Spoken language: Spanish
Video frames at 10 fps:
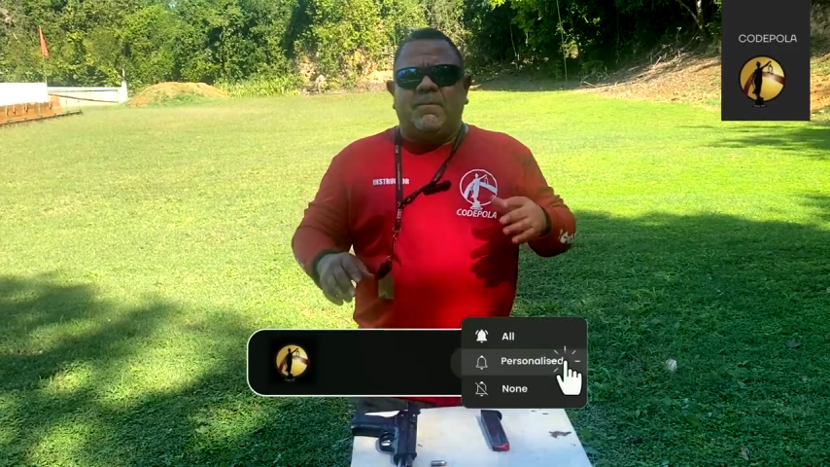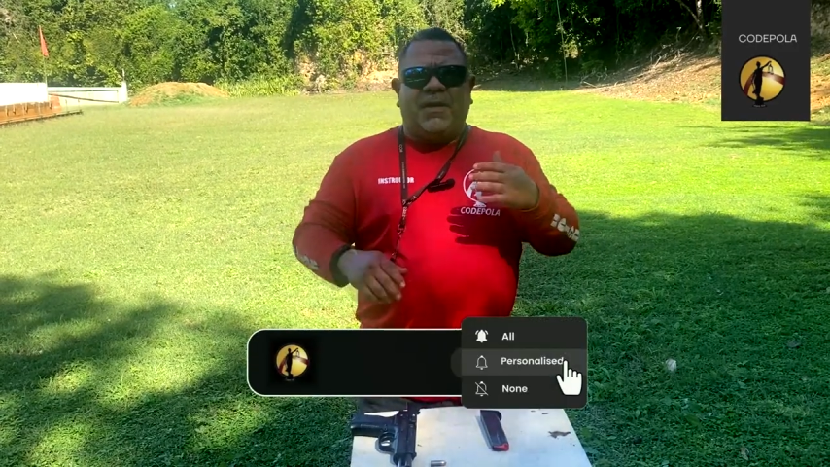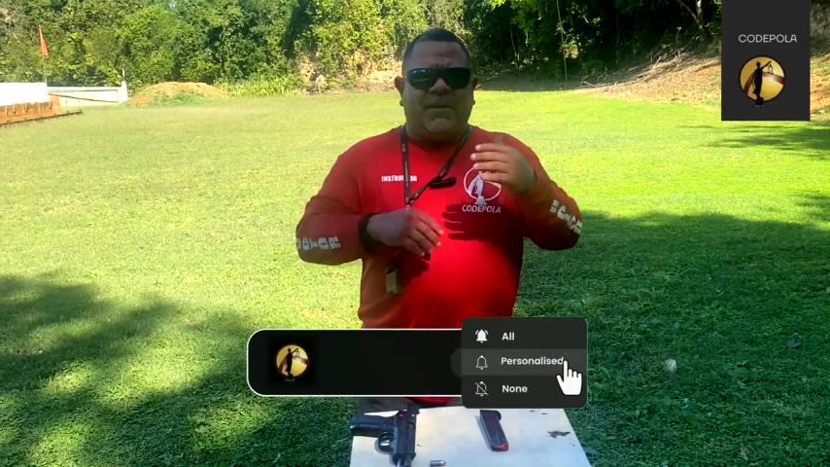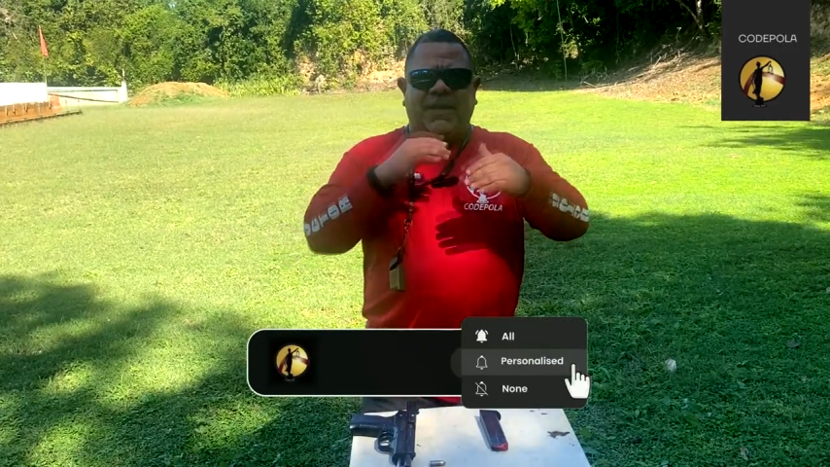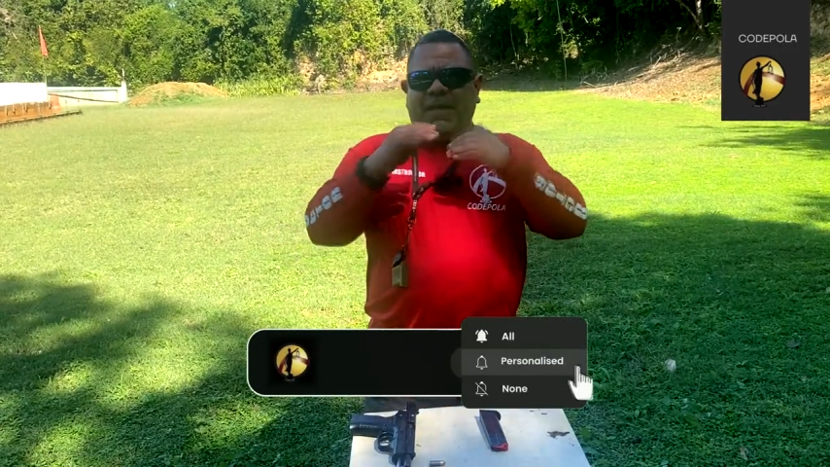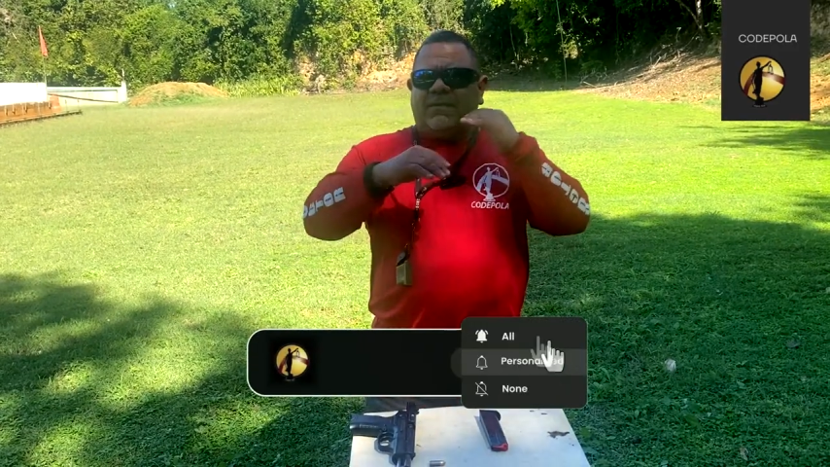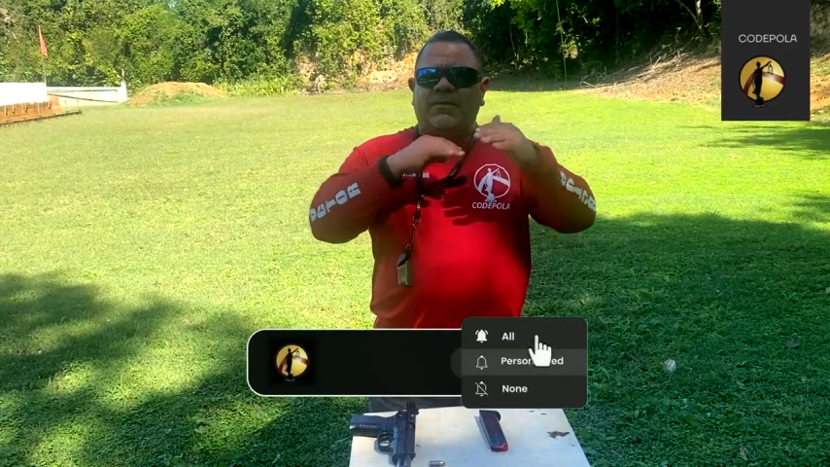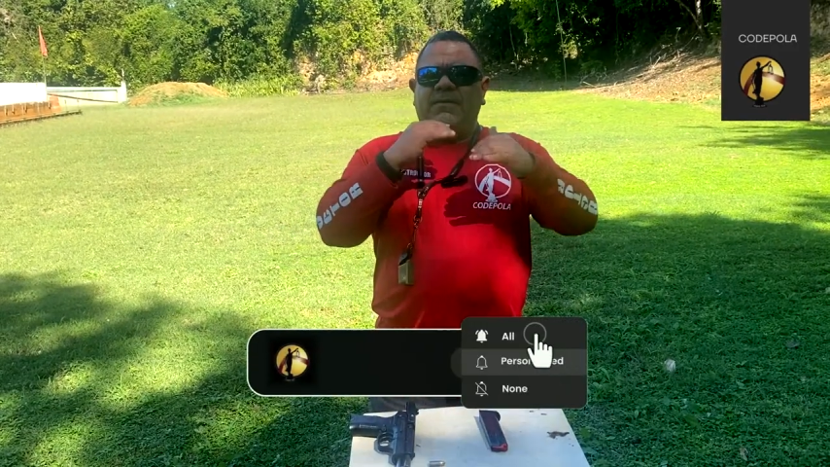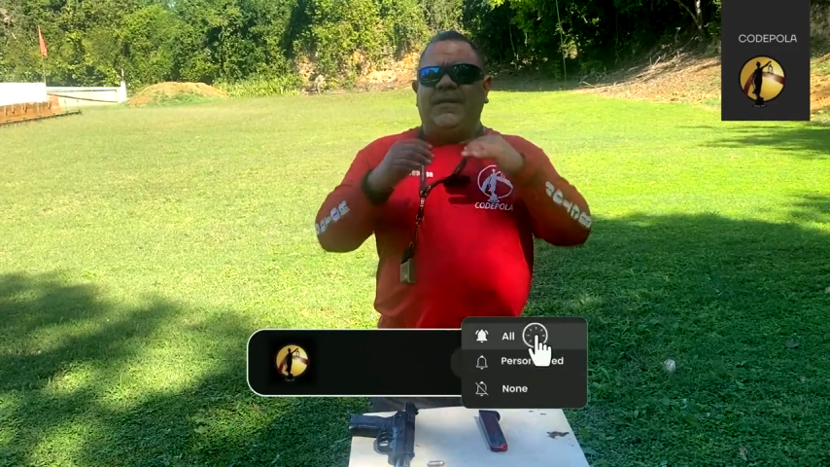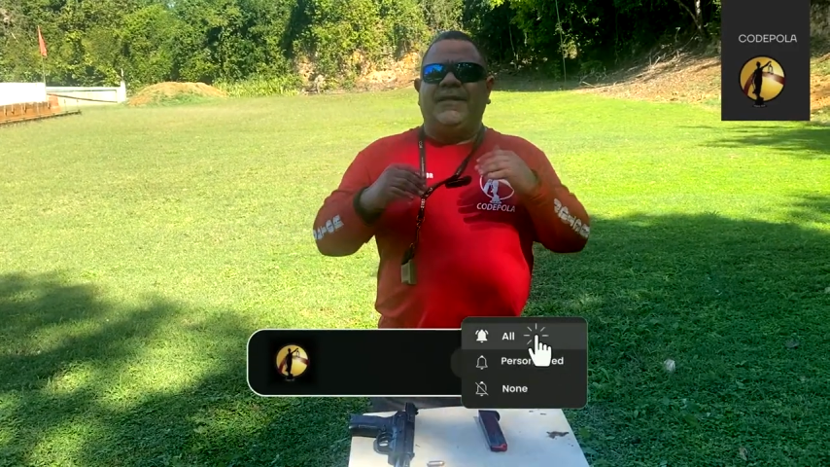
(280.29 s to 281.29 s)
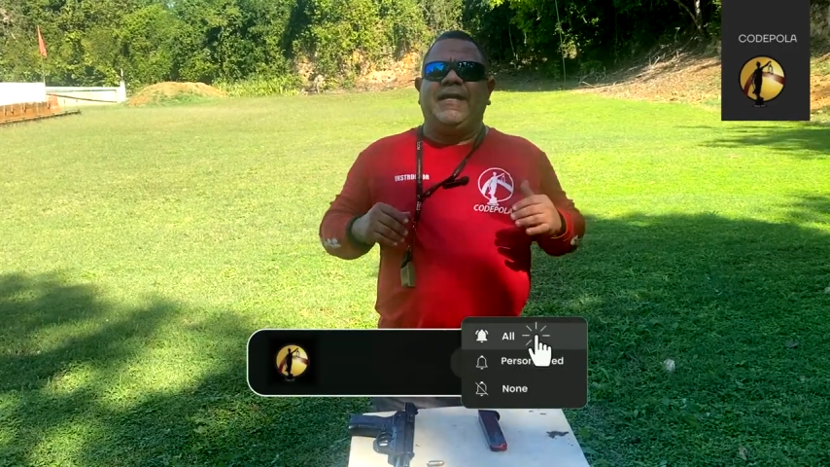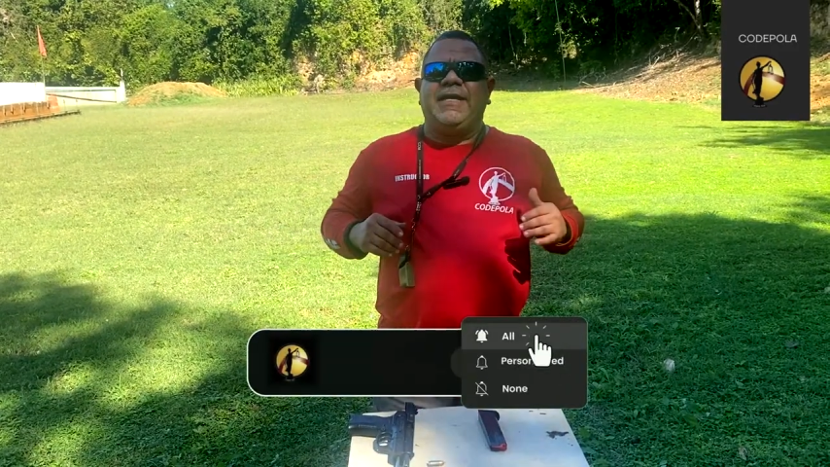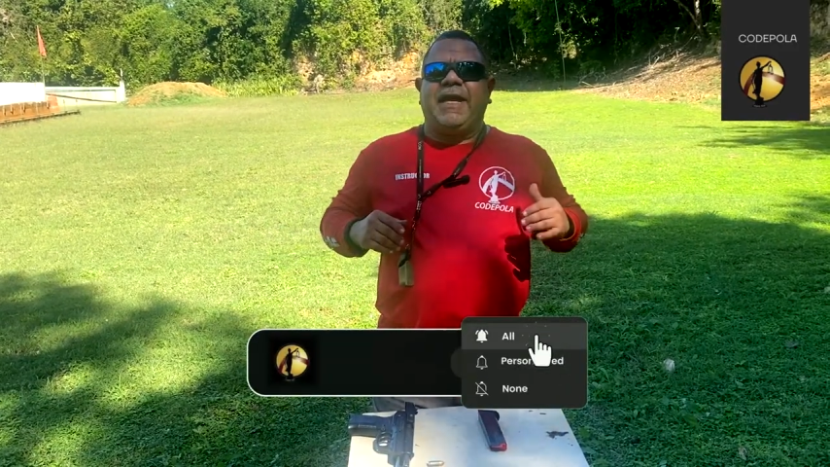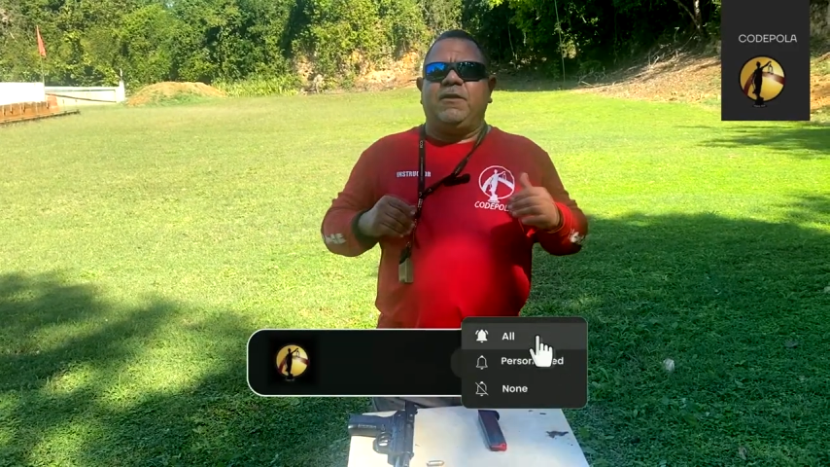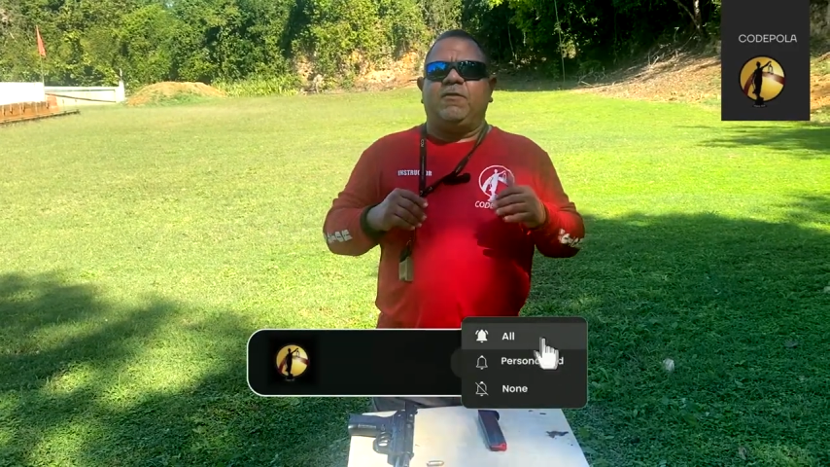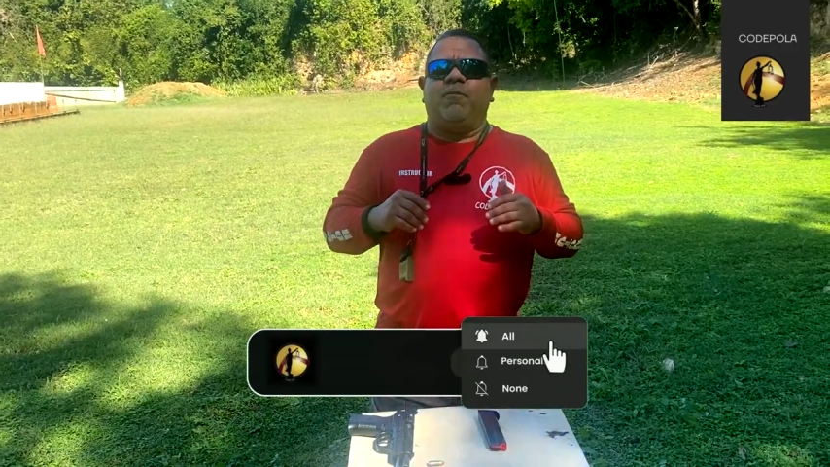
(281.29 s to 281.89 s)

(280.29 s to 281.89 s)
Para que, mire, le estén llegando